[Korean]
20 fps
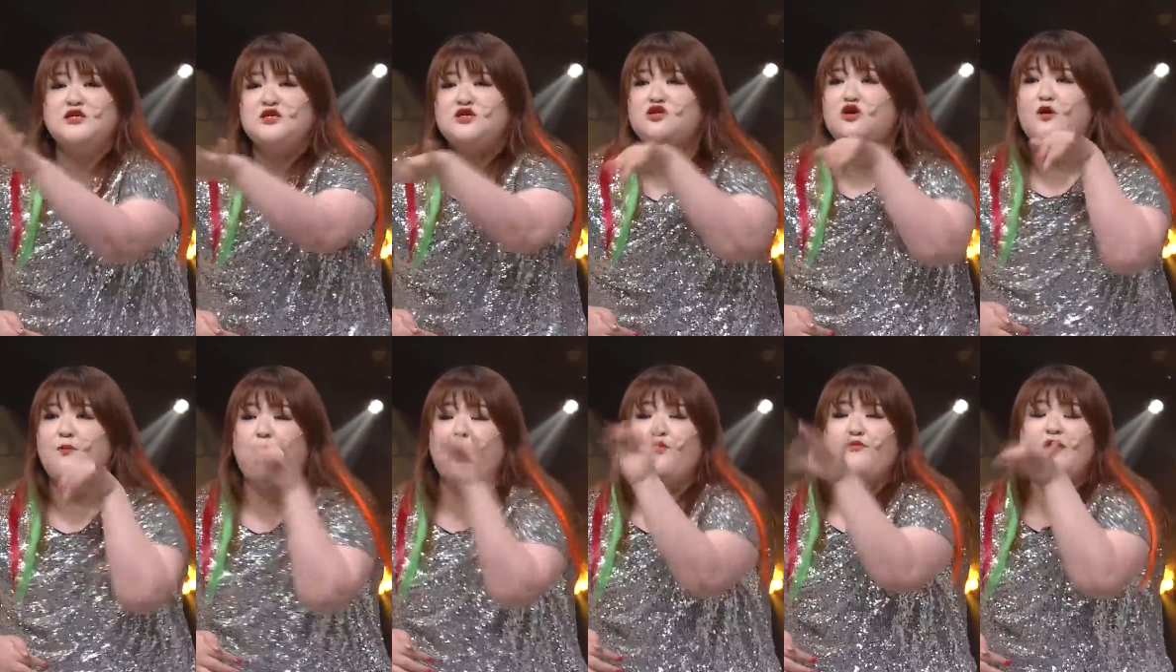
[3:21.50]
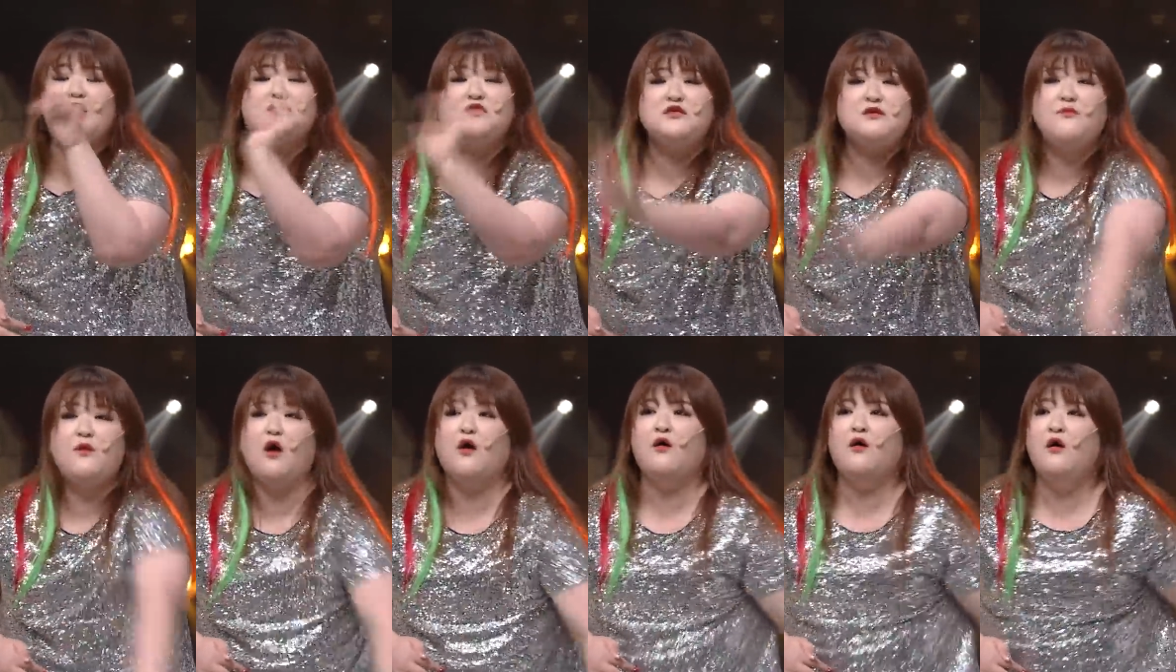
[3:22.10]
시그널을
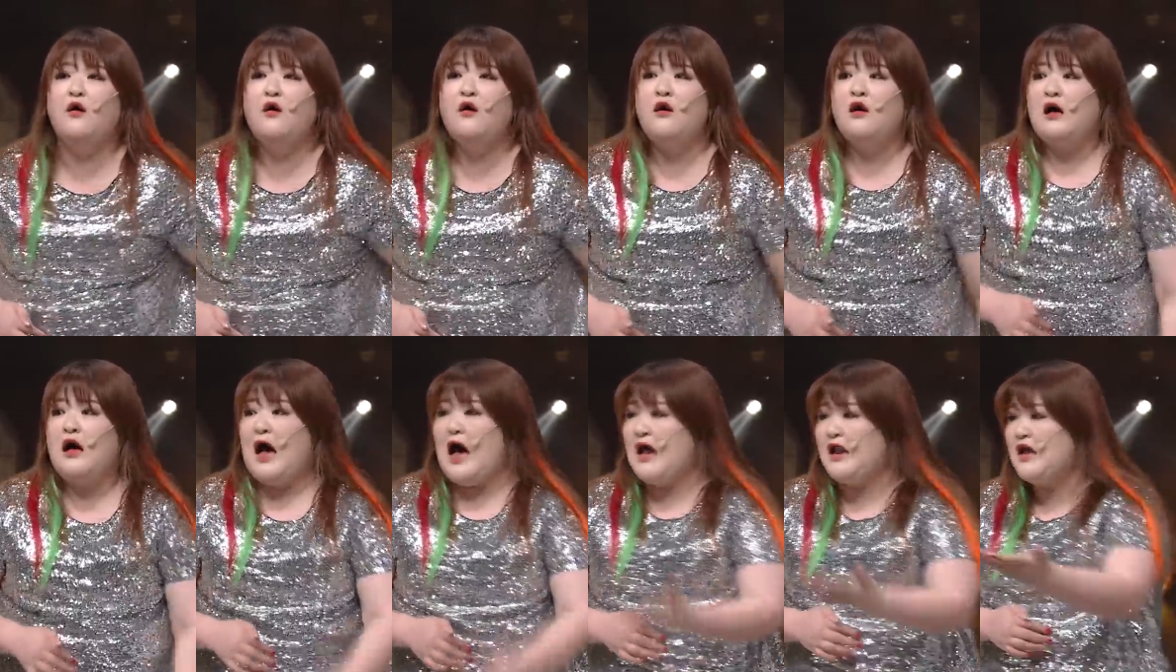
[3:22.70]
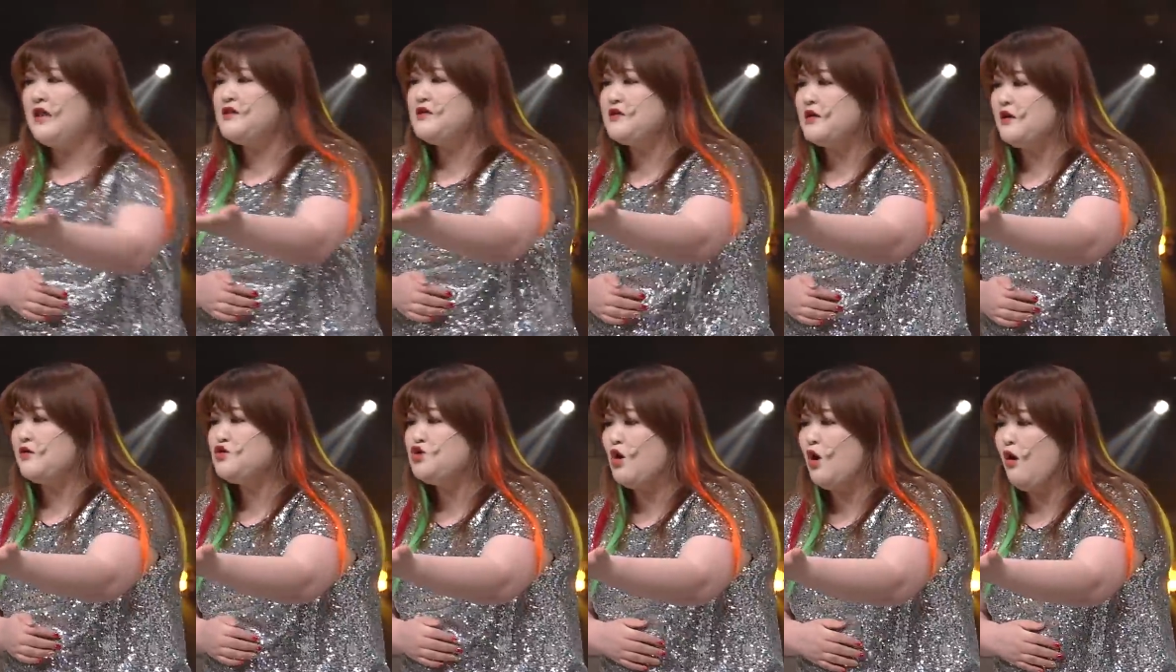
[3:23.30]
보냈으면 알아야
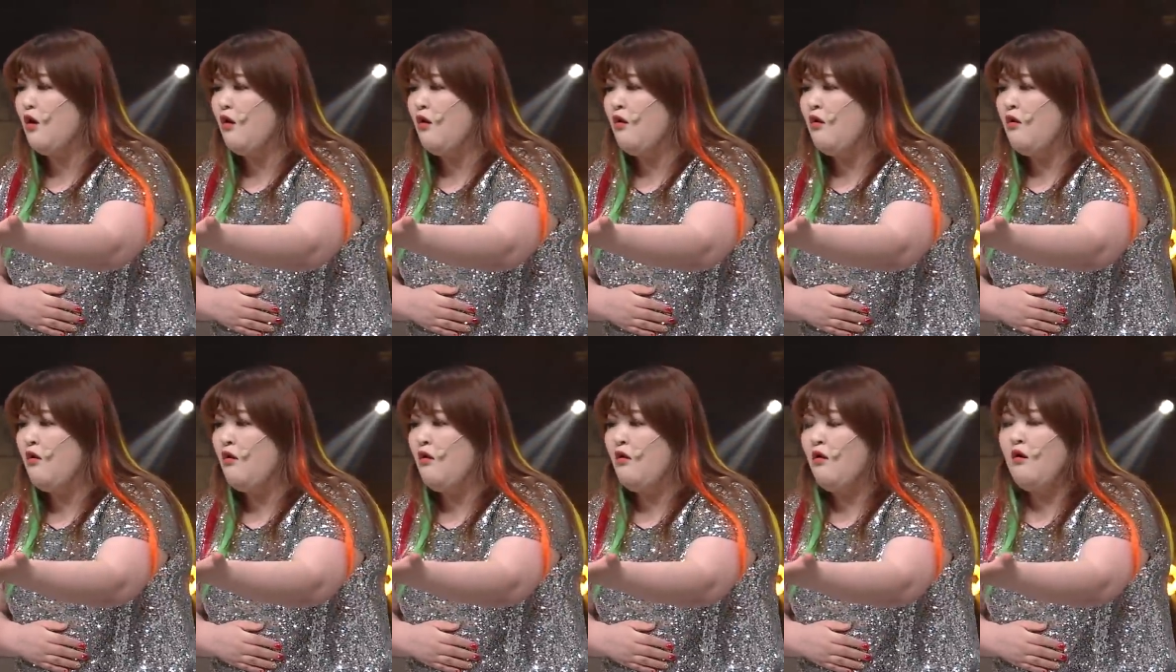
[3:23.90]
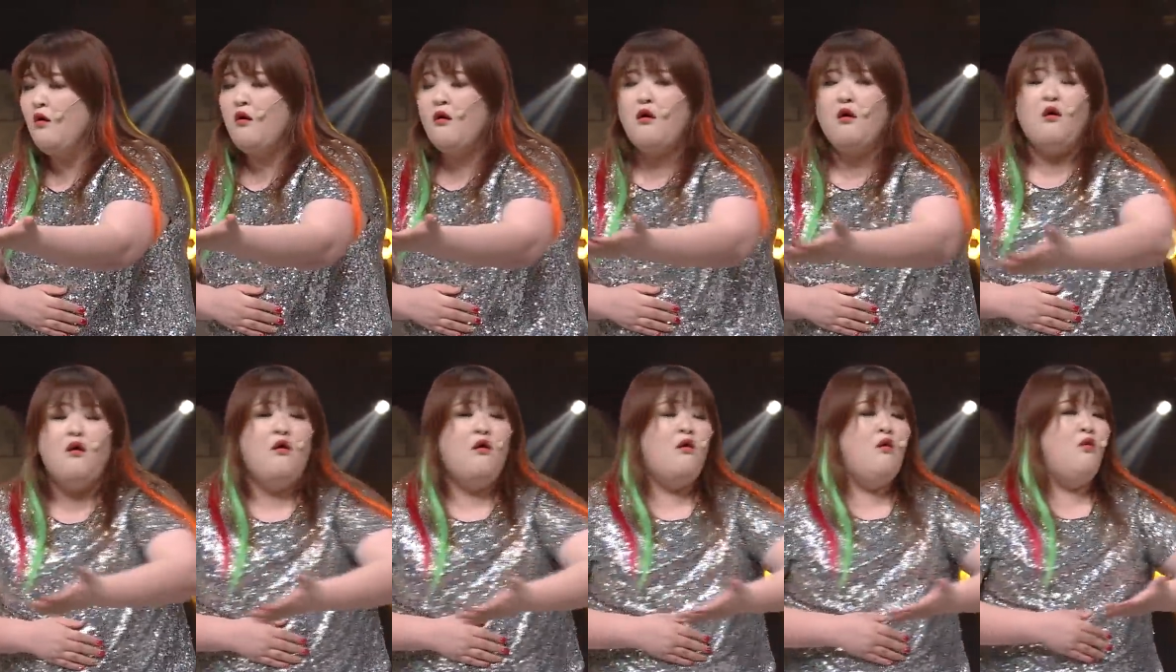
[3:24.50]
되잖아, 그죠?
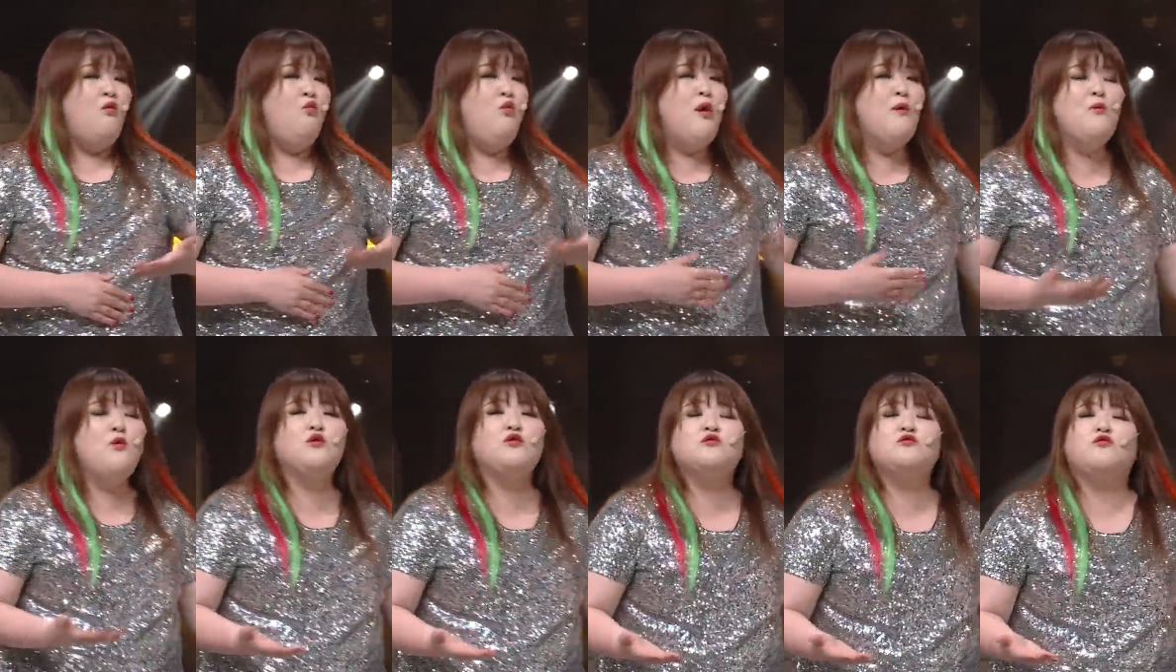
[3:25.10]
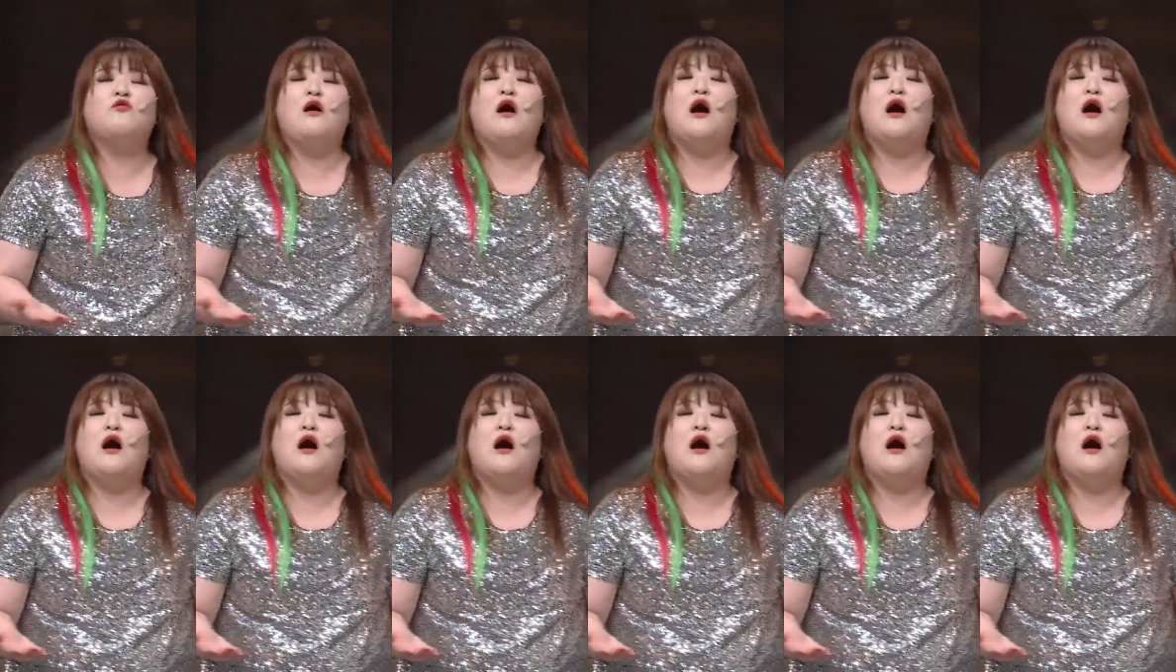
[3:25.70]
왜 모르는